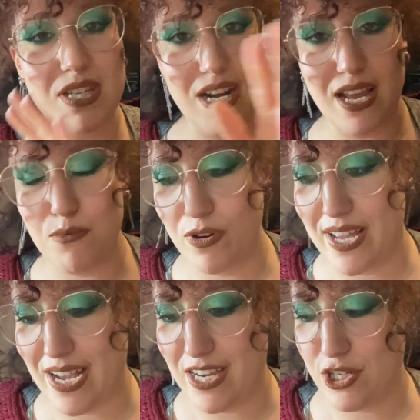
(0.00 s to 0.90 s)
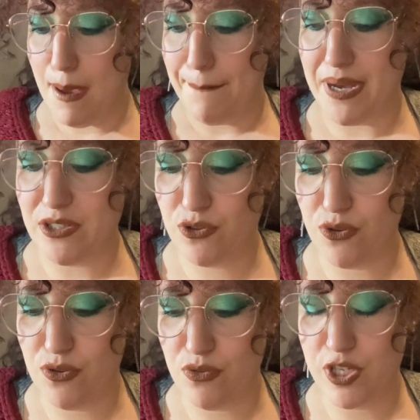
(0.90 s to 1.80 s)
allés à mon garage parce
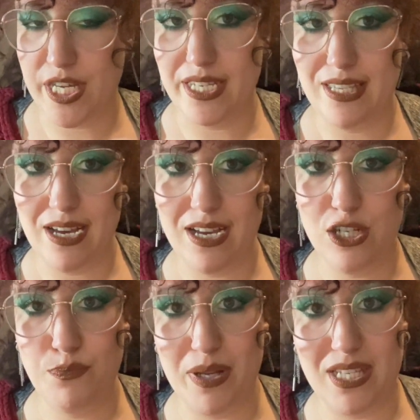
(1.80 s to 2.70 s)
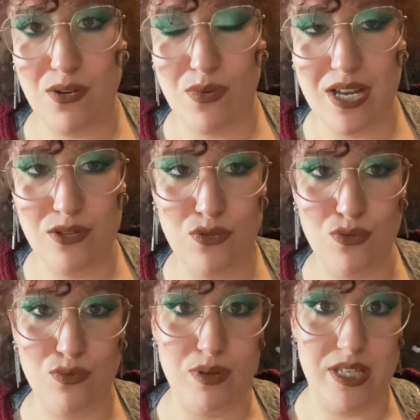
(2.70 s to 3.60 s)
que j'ai un garage pas très loin
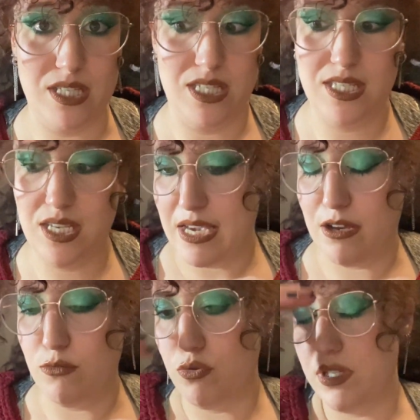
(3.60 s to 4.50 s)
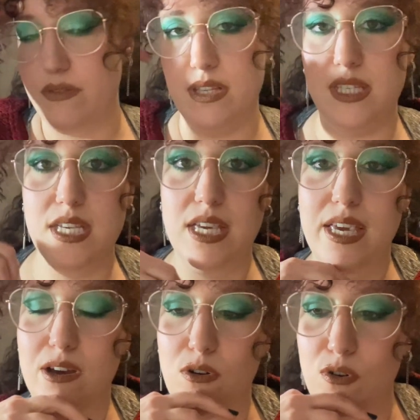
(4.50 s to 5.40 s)
d'ici, et comme je vous avais dit,
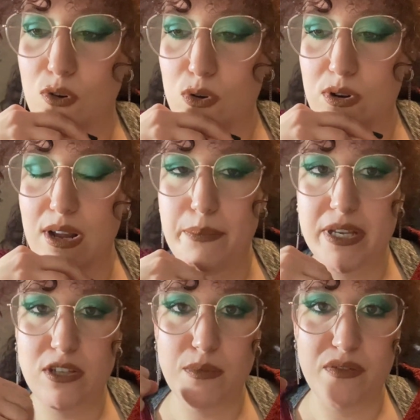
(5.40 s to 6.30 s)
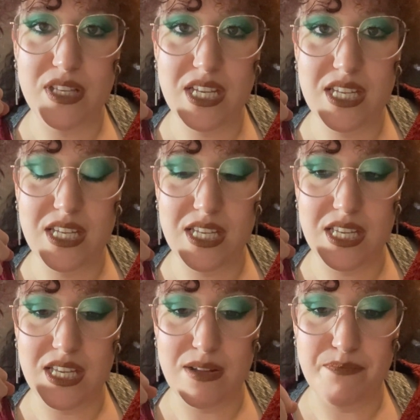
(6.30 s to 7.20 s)
et en gros, la personne m'avait dit
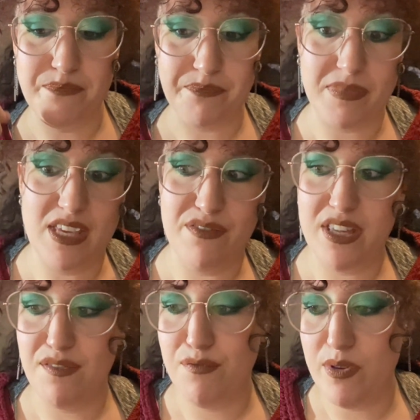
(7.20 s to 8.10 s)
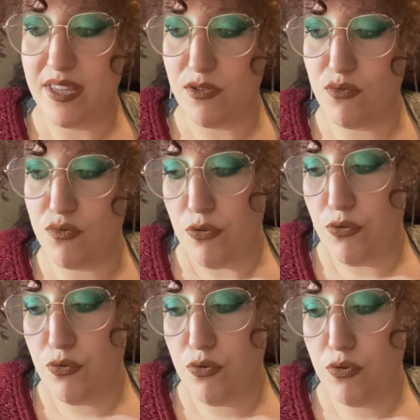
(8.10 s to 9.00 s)
qu'il y avait des fuites et tout.
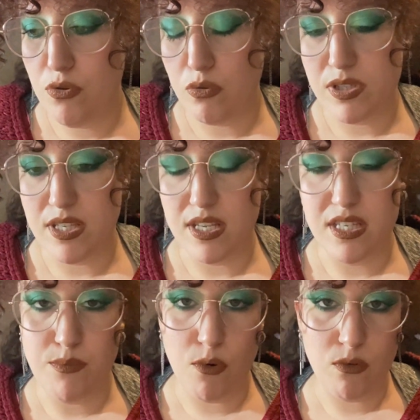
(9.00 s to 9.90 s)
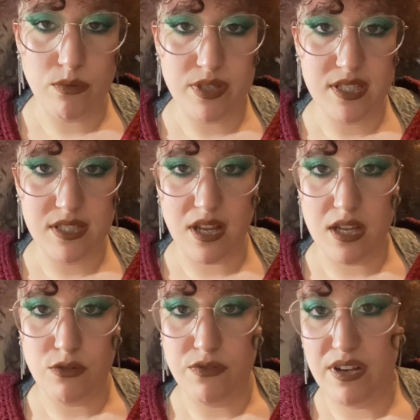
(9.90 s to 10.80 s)
Nous, on s'était dit, bon,
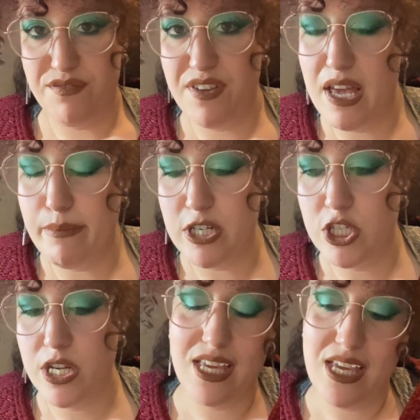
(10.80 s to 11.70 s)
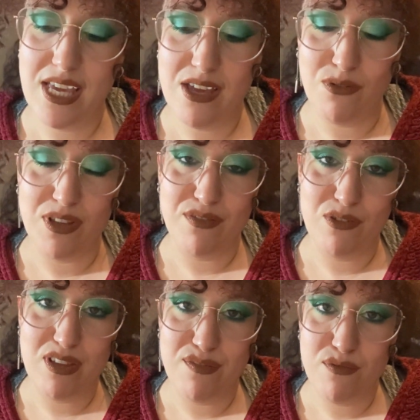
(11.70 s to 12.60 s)
ça devrait le faire, machin, et on
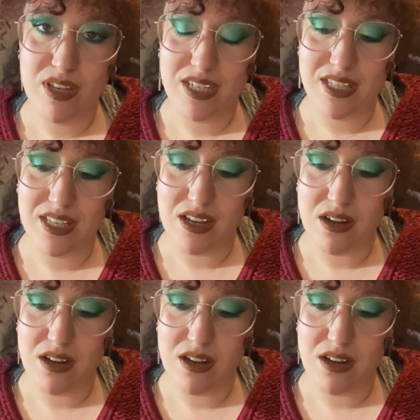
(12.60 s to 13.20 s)
avait eu des fuites, etc.